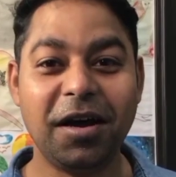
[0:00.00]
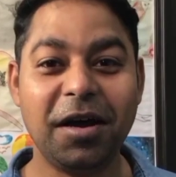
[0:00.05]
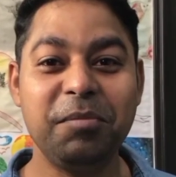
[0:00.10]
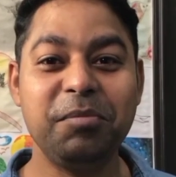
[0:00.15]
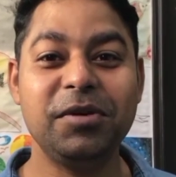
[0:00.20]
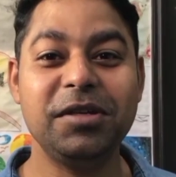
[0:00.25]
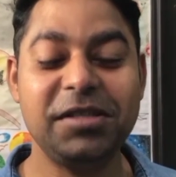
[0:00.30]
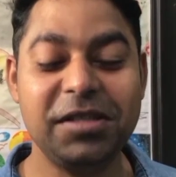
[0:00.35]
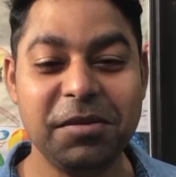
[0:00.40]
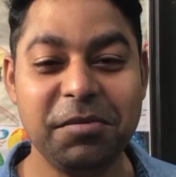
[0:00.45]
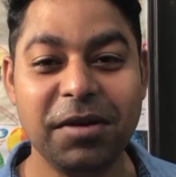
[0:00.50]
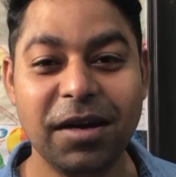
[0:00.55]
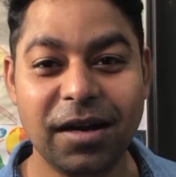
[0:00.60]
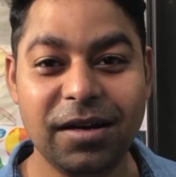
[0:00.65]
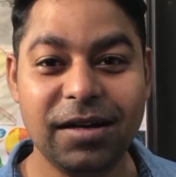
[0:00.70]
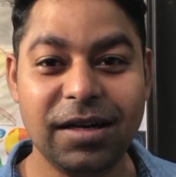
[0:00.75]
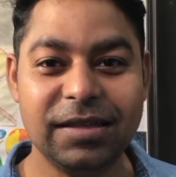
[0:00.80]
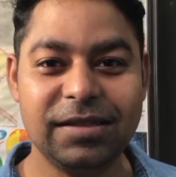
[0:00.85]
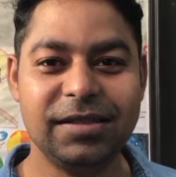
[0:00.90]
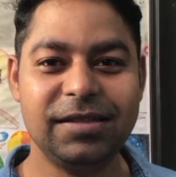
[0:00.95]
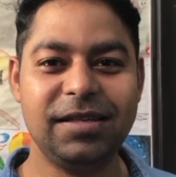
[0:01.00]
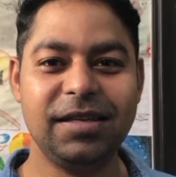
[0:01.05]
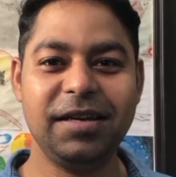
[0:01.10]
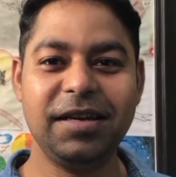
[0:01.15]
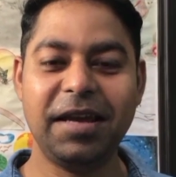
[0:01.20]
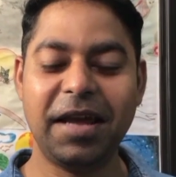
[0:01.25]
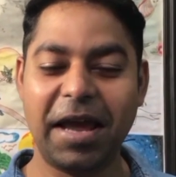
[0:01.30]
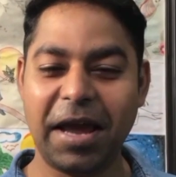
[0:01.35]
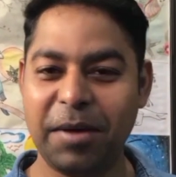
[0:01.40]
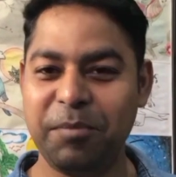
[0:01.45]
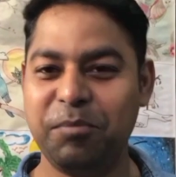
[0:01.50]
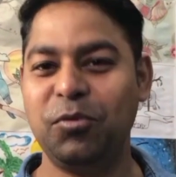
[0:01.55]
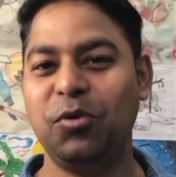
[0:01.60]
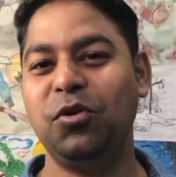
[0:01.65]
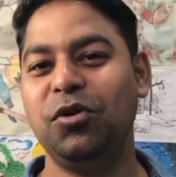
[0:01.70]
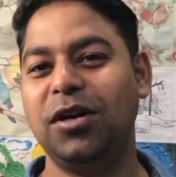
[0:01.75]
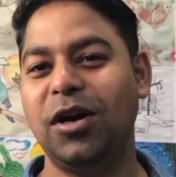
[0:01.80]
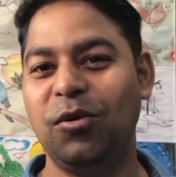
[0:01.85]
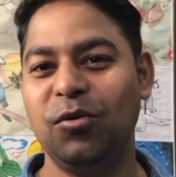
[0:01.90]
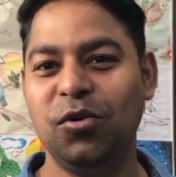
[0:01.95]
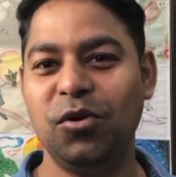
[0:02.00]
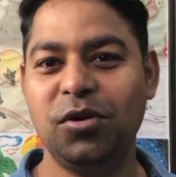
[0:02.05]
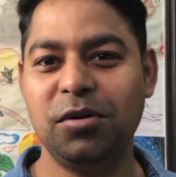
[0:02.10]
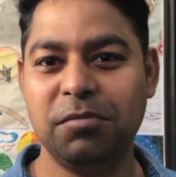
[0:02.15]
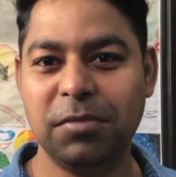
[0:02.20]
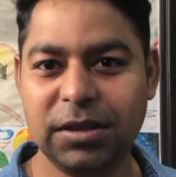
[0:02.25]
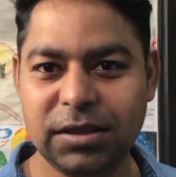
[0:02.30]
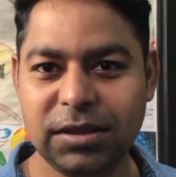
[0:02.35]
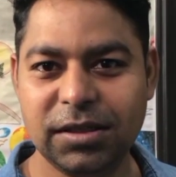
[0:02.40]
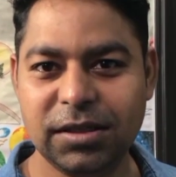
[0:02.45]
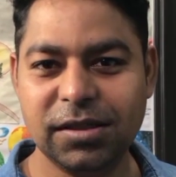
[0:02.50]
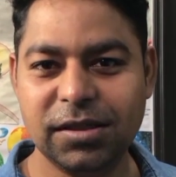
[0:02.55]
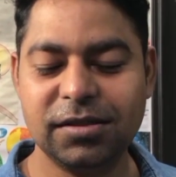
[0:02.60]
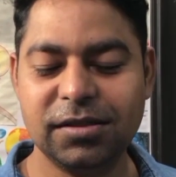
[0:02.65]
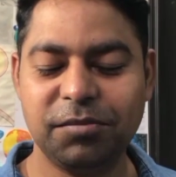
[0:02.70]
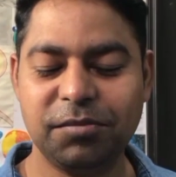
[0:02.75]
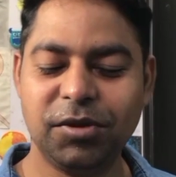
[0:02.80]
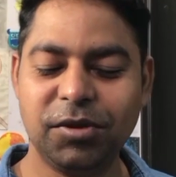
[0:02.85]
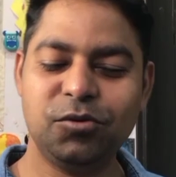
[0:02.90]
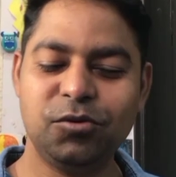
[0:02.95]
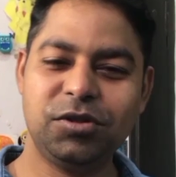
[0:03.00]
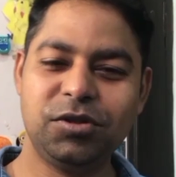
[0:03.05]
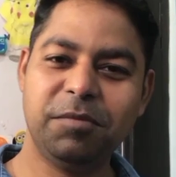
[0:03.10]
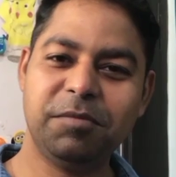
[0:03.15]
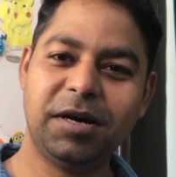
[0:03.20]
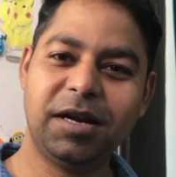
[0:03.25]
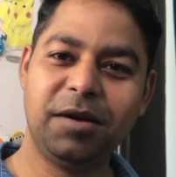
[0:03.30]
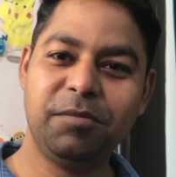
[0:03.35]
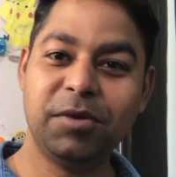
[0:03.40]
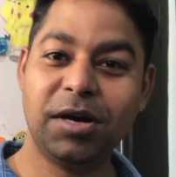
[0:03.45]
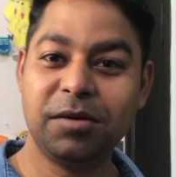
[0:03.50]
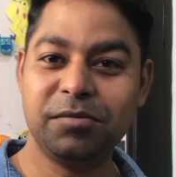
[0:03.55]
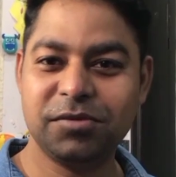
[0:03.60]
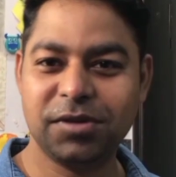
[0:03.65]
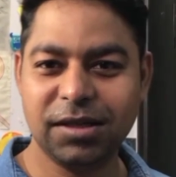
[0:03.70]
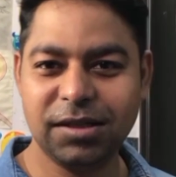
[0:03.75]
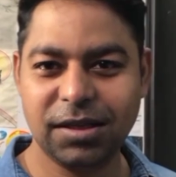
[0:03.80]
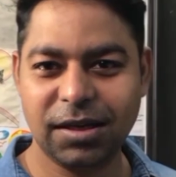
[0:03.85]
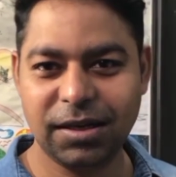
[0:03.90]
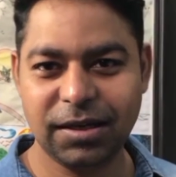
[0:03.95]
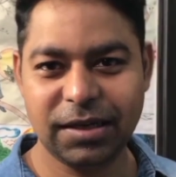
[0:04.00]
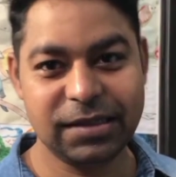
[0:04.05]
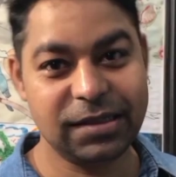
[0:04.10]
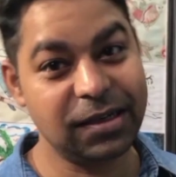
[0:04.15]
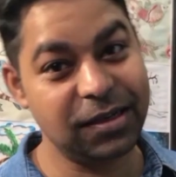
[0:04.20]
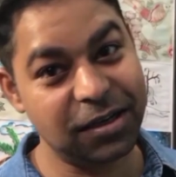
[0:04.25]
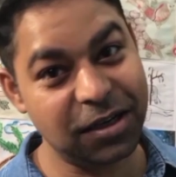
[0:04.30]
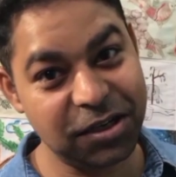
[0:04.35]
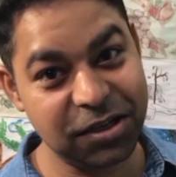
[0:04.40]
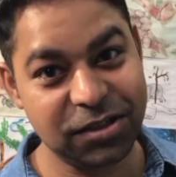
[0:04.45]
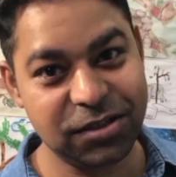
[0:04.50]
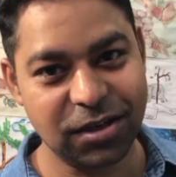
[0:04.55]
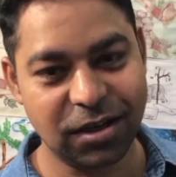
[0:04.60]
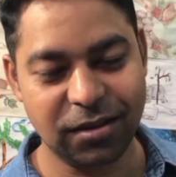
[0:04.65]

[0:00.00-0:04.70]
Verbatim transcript: आप किसी भी अननेसेसरी ऐप को डाउनलोड मत कीजिए जब तक उसके बारे में आप सही तरीके से नहीं